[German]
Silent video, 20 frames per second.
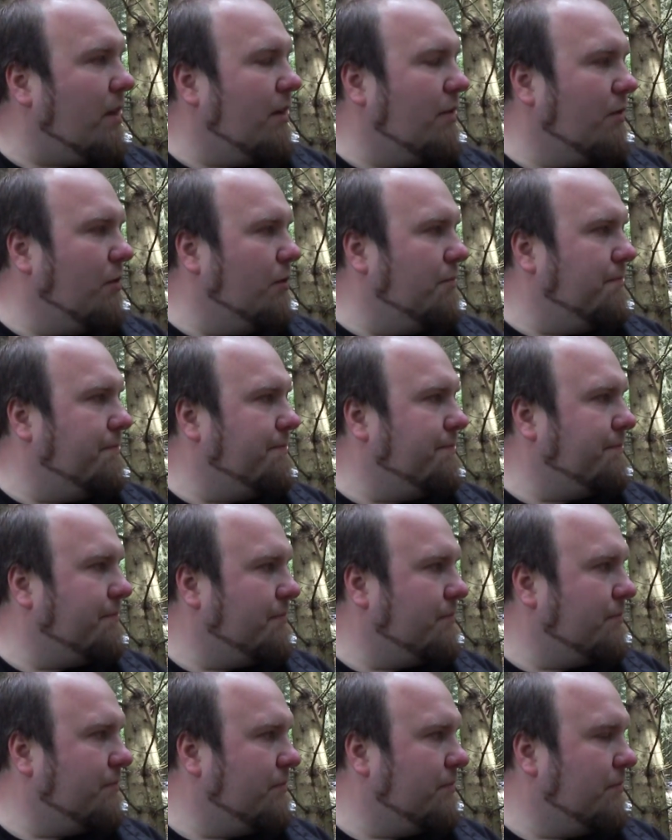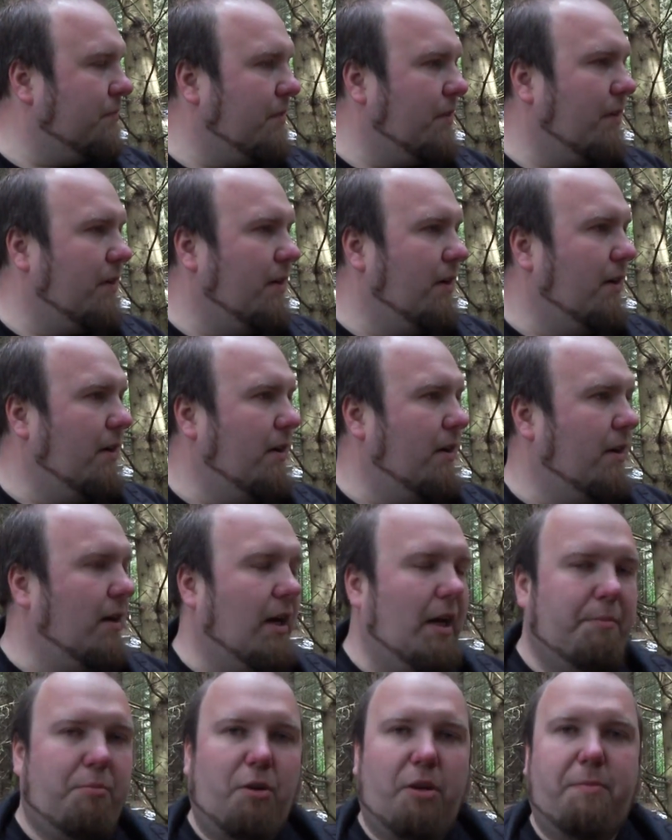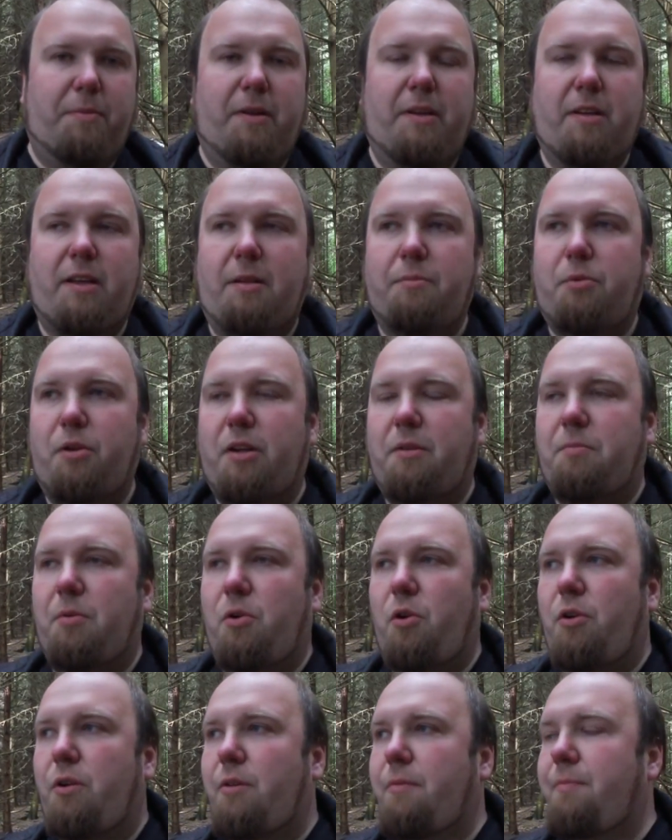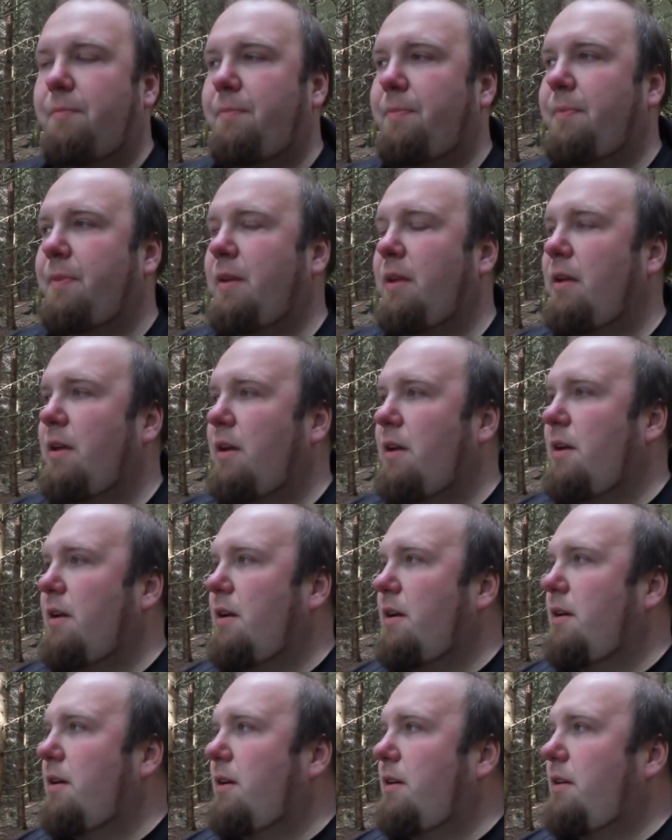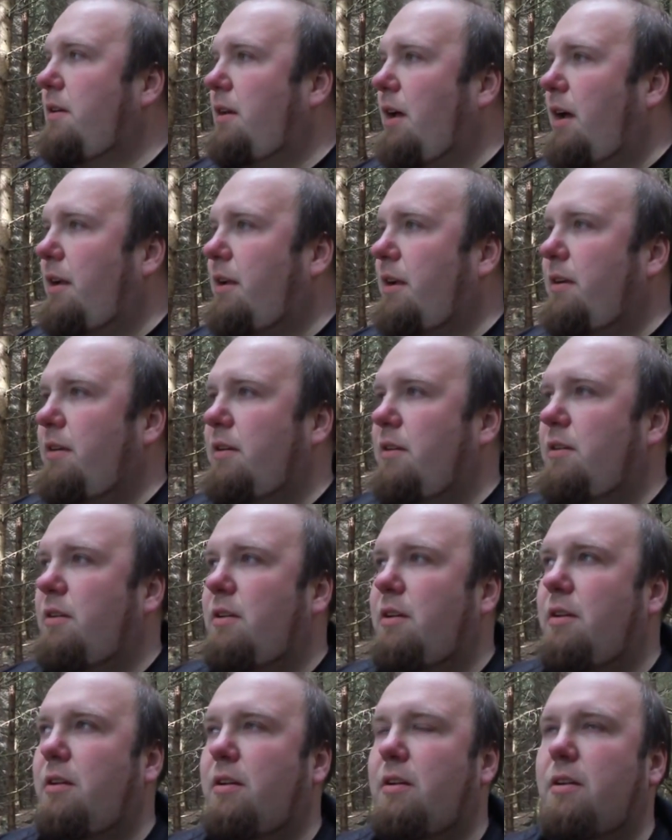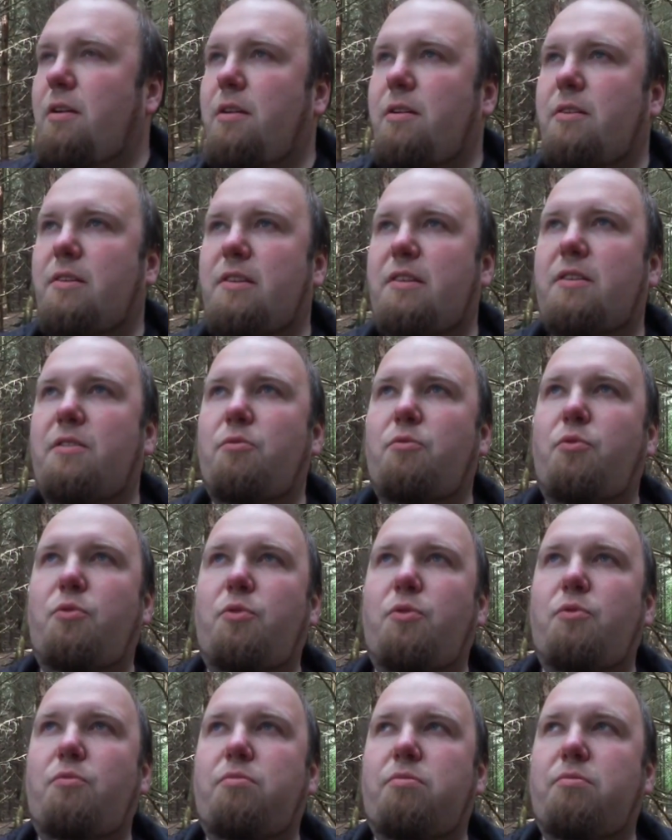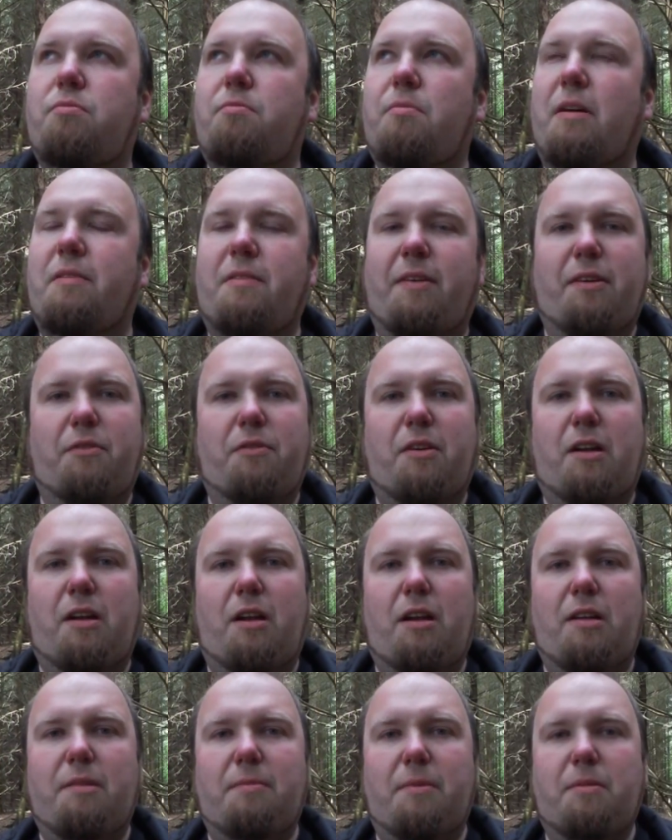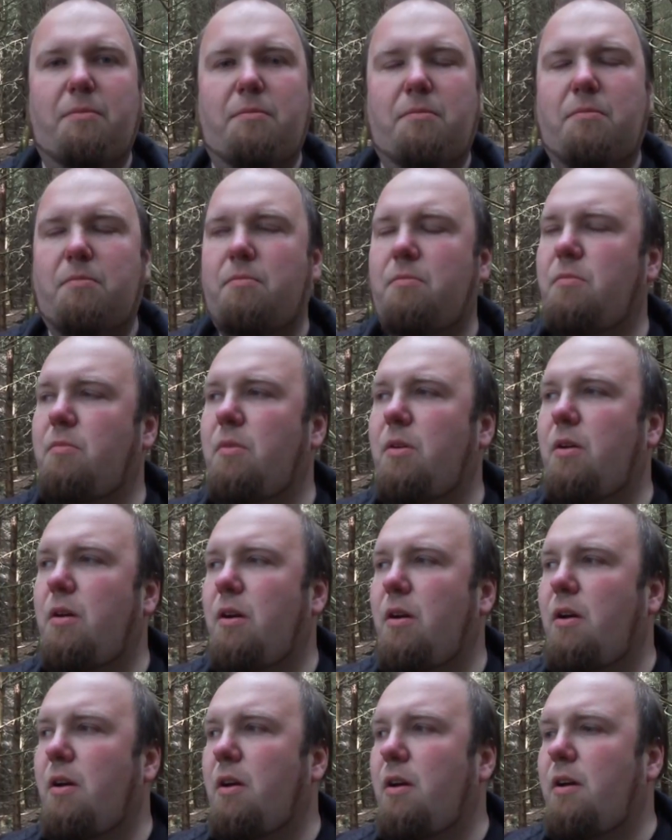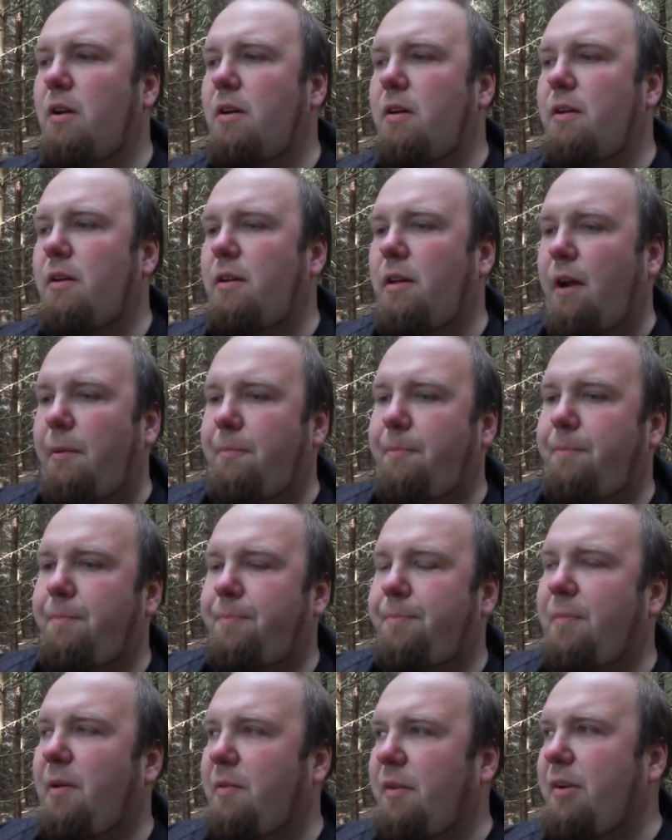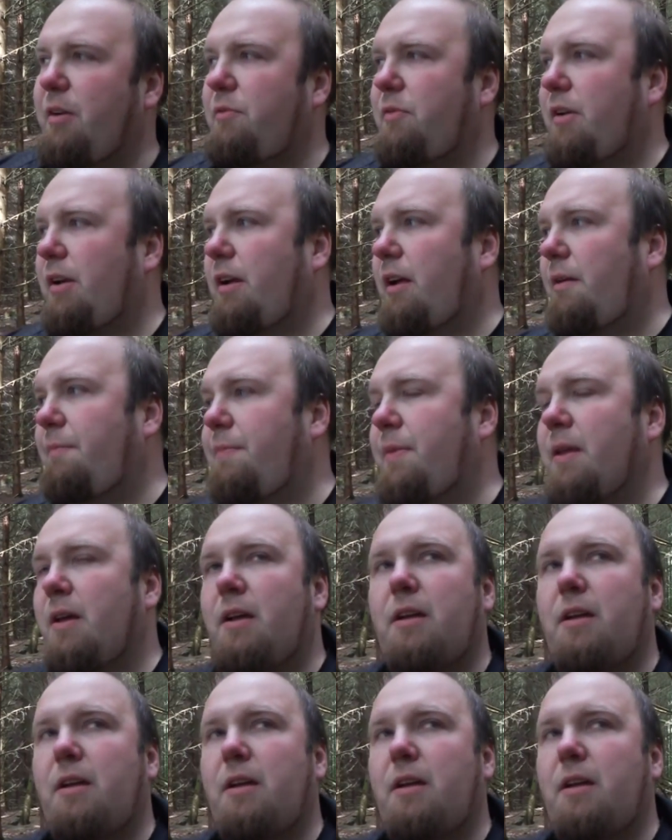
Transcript: So. Ein Projekt beendet, ein Projekt begonnen. Ja, dann äh, machen wir weiter auf dem Kanal erstmal. Ja, machen wir weiter auf dem Kanal.